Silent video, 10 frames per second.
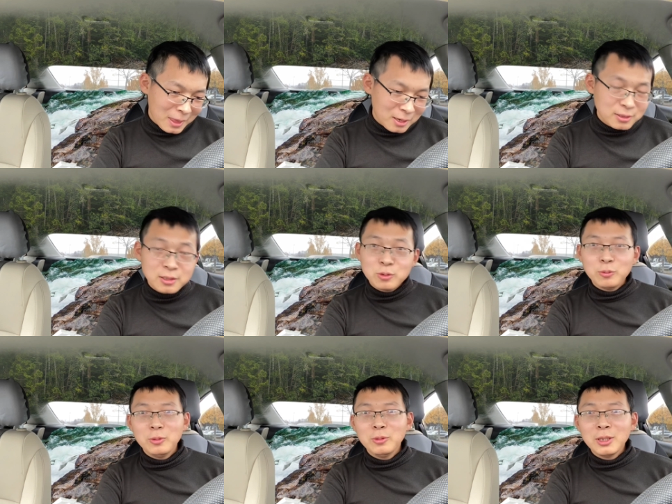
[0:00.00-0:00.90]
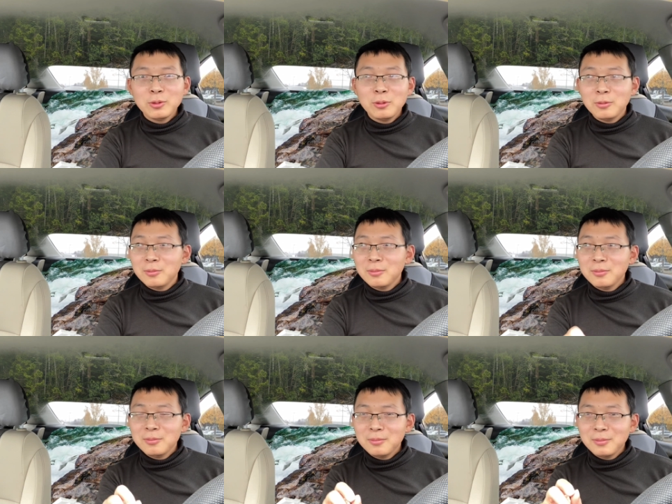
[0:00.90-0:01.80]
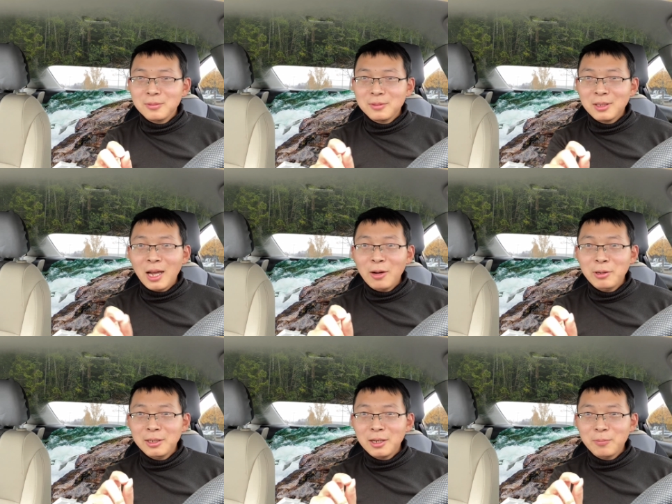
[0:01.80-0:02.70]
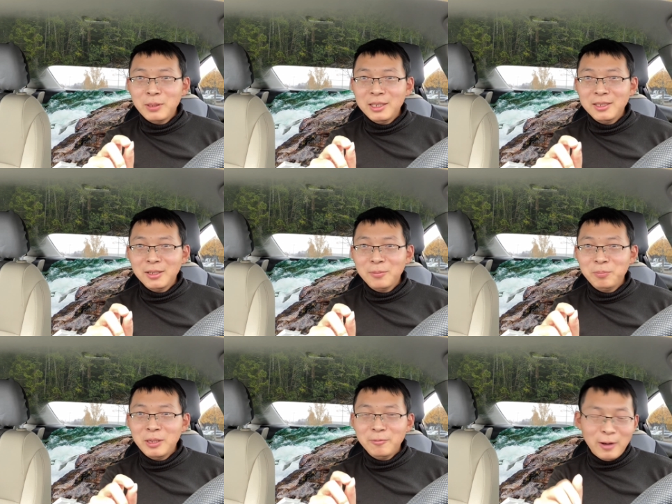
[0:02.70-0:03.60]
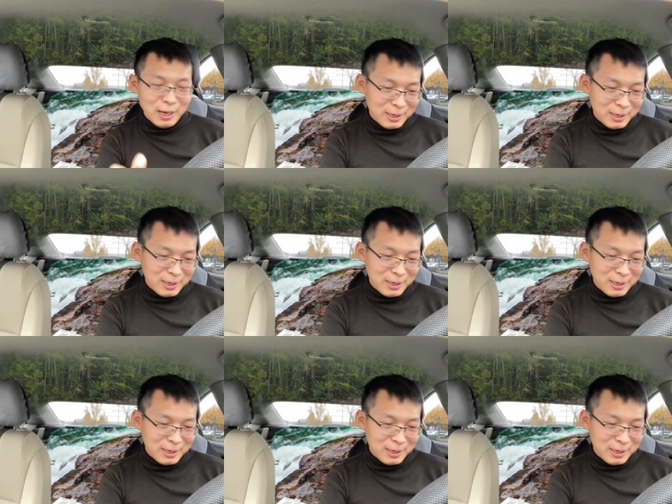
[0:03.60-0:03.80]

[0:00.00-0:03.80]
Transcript: 是属于那种台湾的那个拼音的拼法。